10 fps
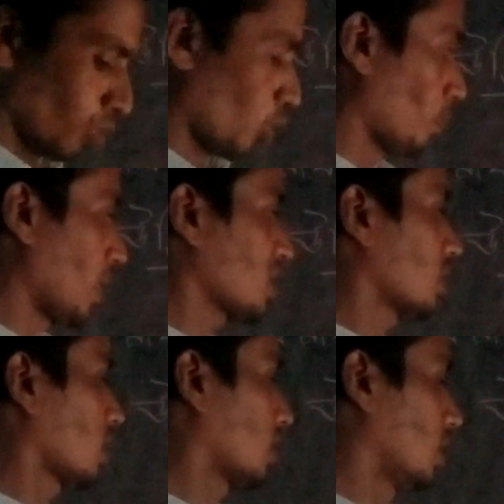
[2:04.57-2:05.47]
ক্লোরপ্লাস্ট
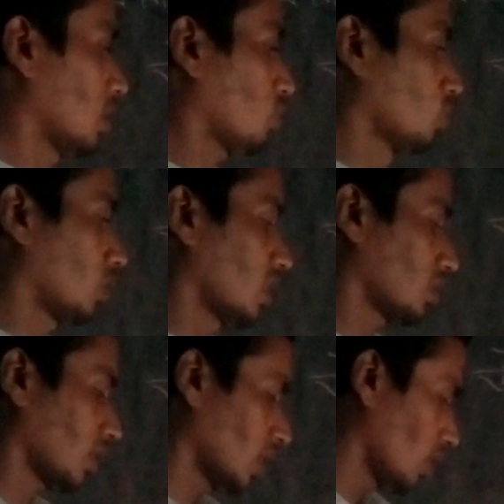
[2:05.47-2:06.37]
থাকে এটা কোন ক্লাস
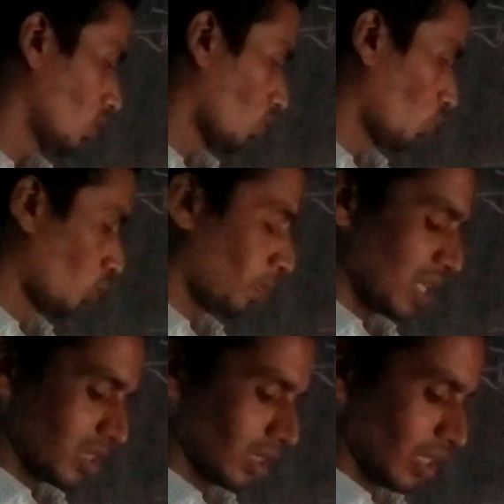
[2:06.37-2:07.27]
থাকে
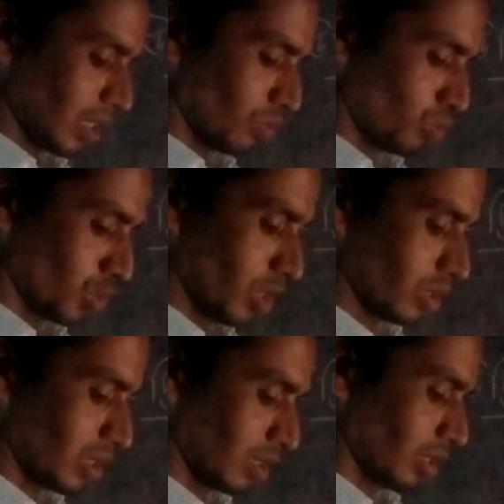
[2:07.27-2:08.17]
ক্লোরপ্লাস্ট থাকে কোষীয়
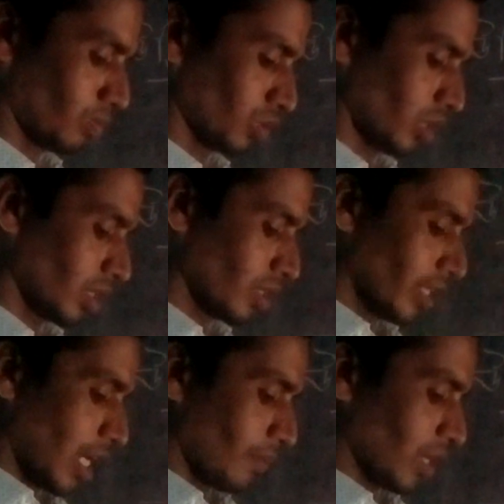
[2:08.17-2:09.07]
চিত্রের মধ্যে
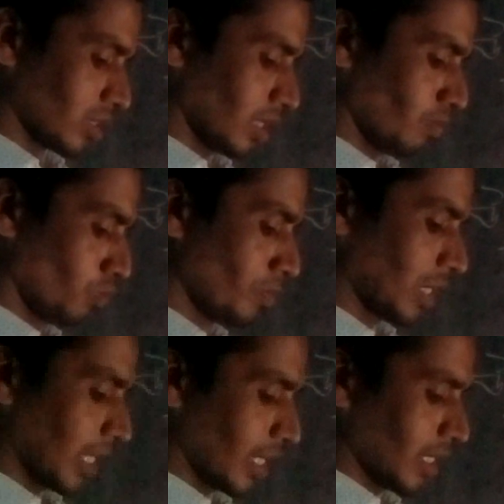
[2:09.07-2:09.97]
এরপর আছে
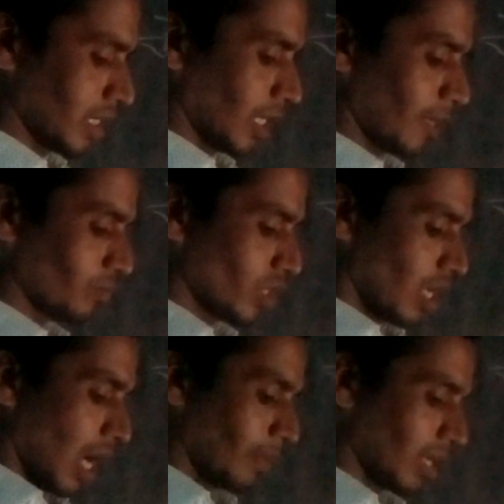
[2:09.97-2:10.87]
ভূমিকা এটা
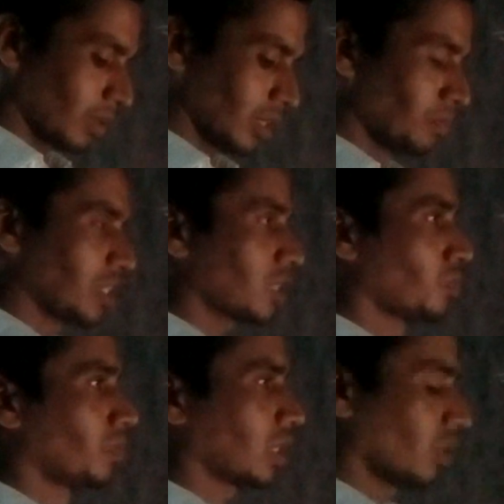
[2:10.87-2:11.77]
আবার আমাদের বিশেষ
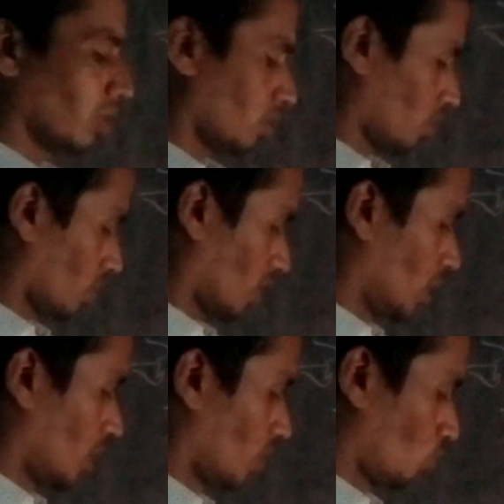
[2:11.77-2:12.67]
ভূমিকাও
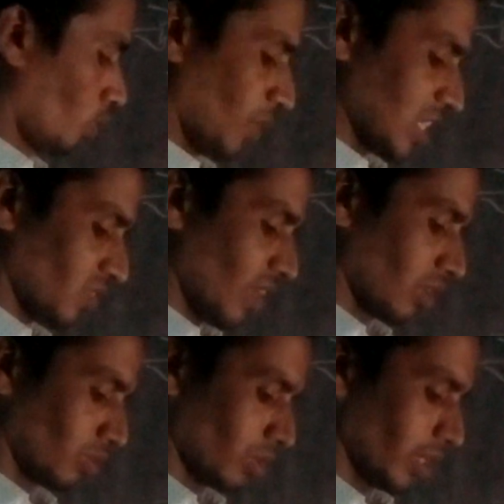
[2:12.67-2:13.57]
কি ক্লোরোপ্লাস্ট
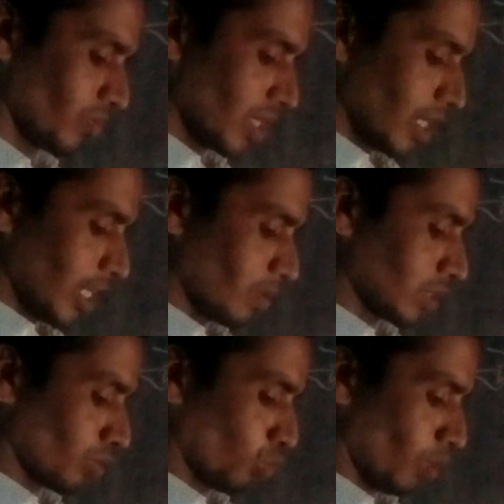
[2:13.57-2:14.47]
পালন করে এর
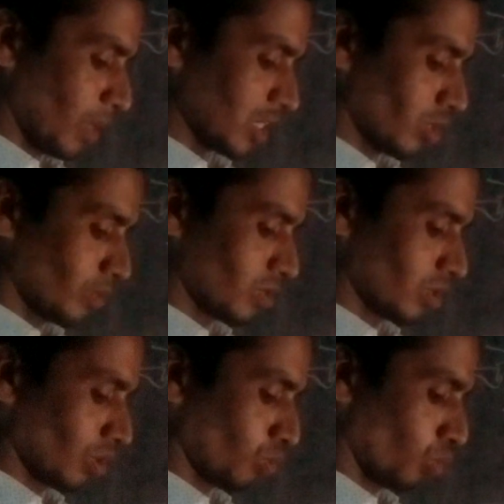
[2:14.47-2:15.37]
মাঝে ক্লোরোপ্লাস্ট
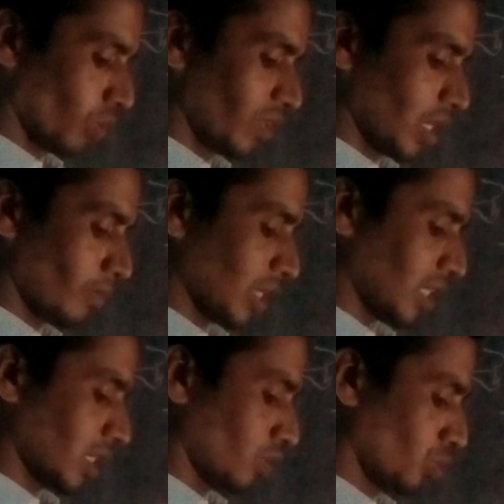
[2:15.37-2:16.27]
অবস্থিত ক্লোরভিন নামে
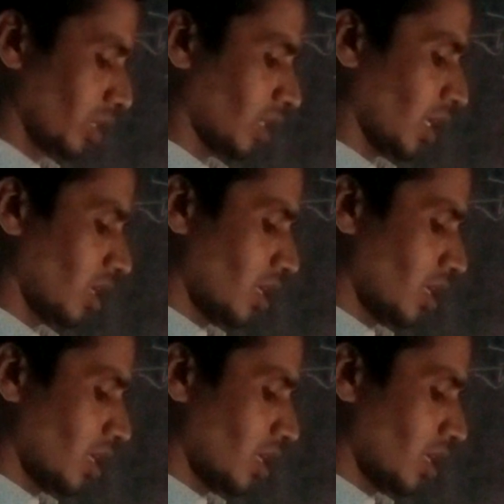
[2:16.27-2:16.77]
একটি কণিকা